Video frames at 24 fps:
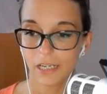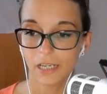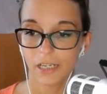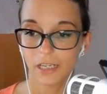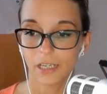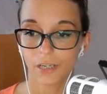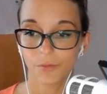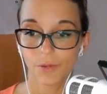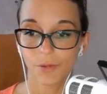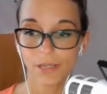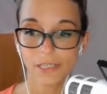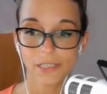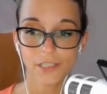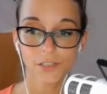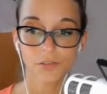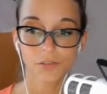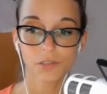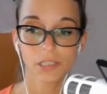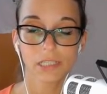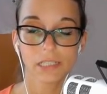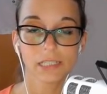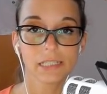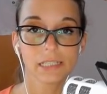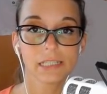
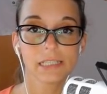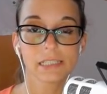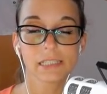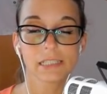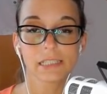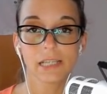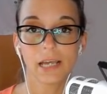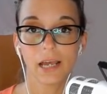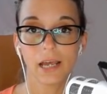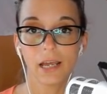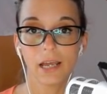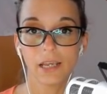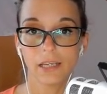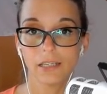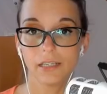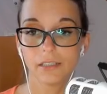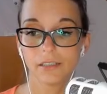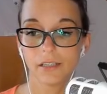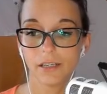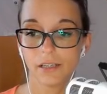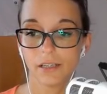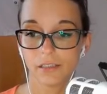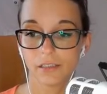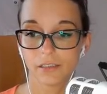Equestrian ist
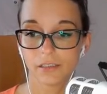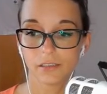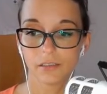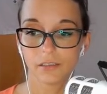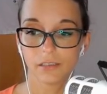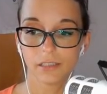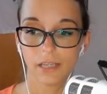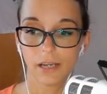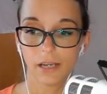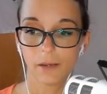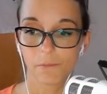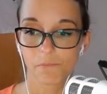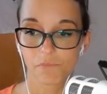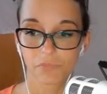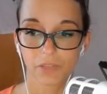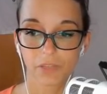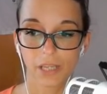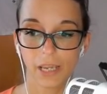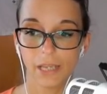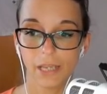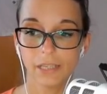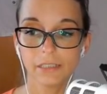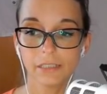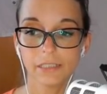ein ja,
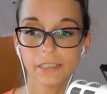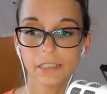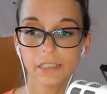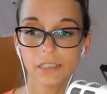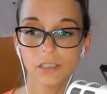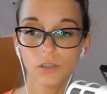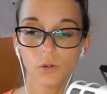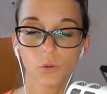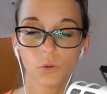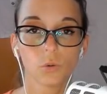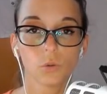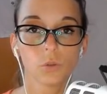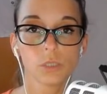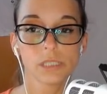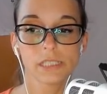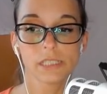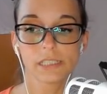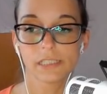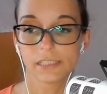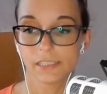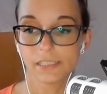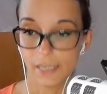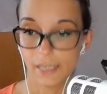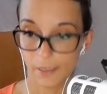Handy-
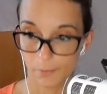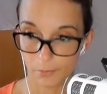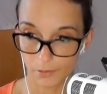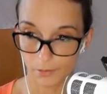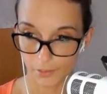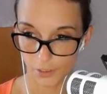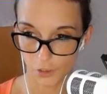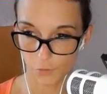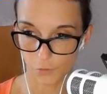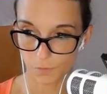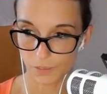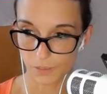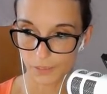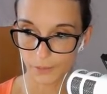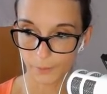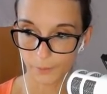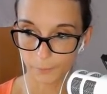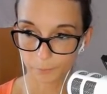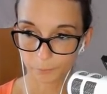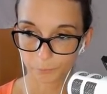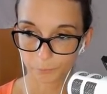und Tablet-Spiel.